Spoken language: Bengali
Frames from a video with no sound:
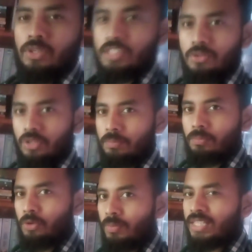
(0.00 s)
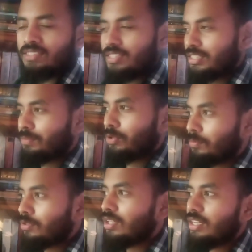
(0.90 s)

ছয় দিন ধরে পড়বো আস্তে আস্তে পড়বো